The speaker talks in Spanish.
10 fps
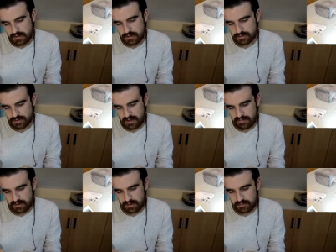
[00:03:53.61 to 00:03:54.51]
y otros
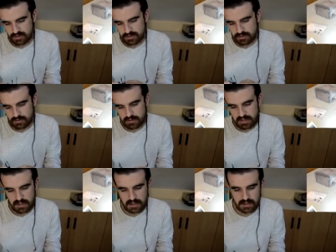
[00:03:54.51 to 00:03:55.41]
cables como son
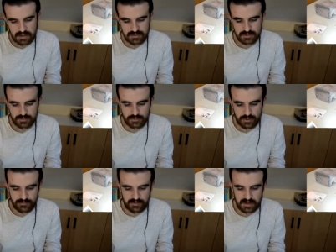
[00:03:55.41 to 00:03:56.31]
de
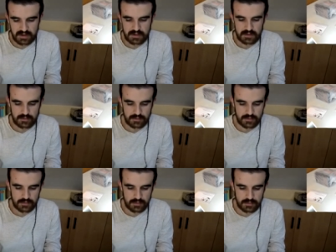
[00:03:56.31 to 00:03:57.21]
subwoofer
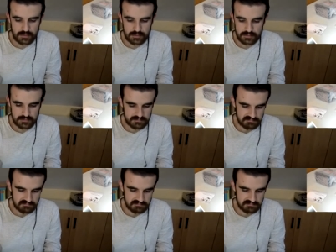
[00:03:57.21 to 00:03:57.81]
o...